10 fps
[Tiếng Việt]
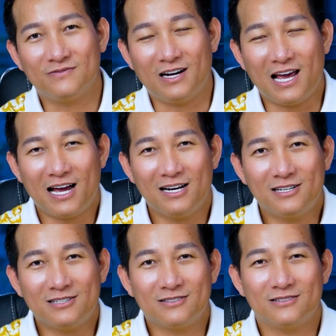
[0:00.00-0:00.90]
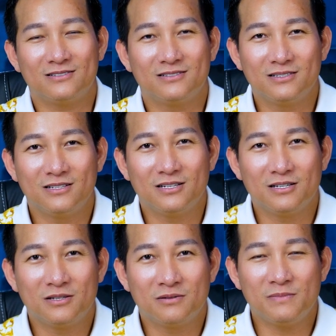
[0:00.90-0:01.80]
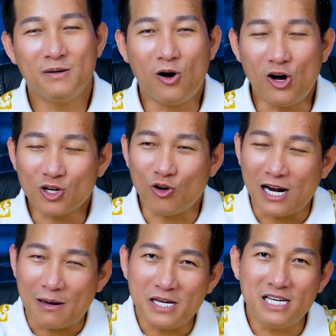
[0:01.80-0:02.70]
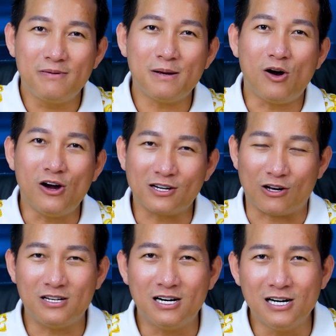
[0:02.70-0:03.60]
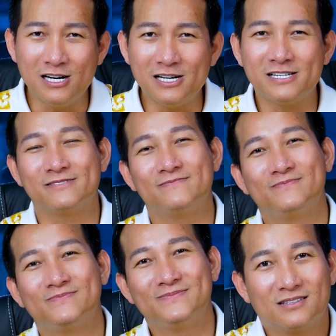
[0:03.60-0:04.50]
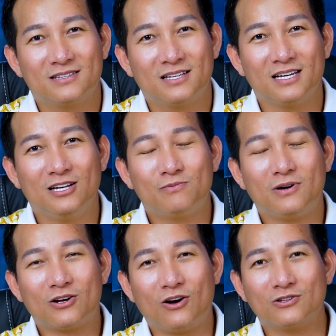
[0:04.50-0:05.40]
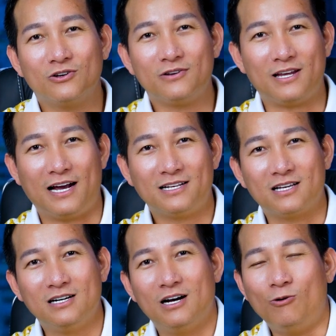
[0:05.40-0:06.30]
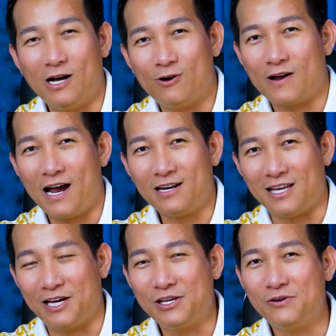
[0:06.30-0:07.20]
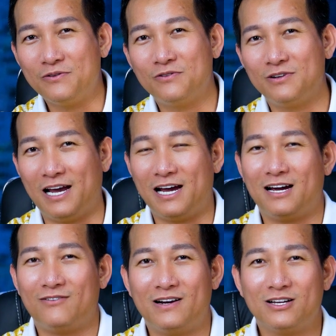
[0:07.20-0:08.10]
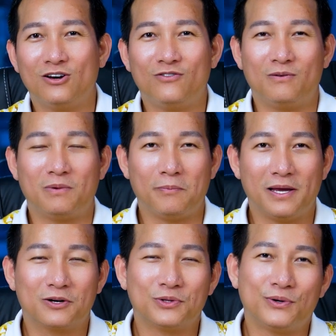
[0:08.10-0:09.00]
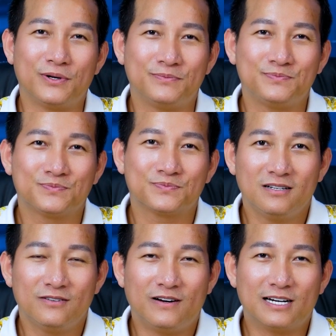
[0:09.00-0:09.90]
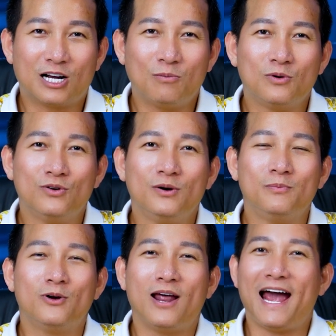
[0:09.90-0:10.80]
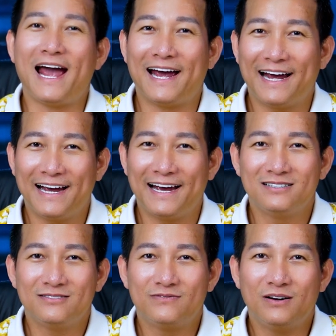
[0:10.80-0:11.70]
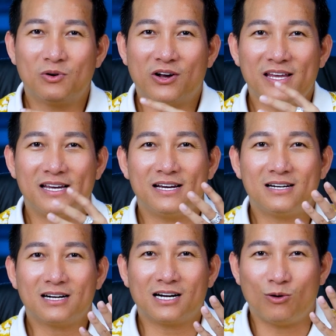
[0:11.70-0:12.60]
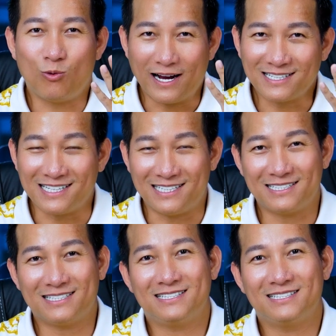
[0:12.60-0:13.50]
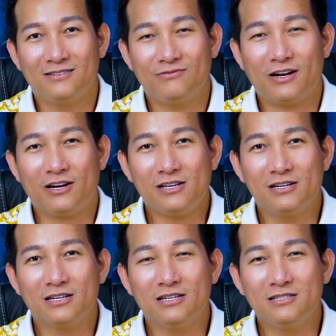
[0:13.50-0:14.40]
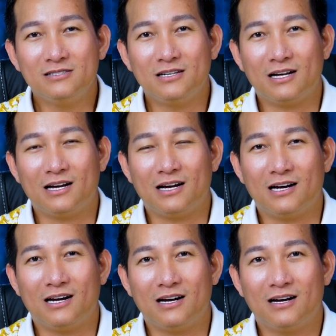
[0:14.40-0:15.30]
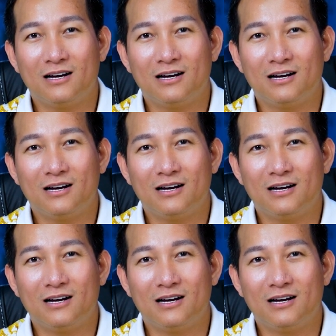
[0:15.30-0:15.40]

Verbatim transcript: và la lên bí môn con làm cái gì bí môn trời ơi thì lúc đó con tôi nó chạy từ ở ngoài hồ cá nó chạy vô nhà và nó vô phòng làm việc của tôi và nó khóc bù lúng bù la với một cái vẻ rất là hoảng sợ và nó dường như là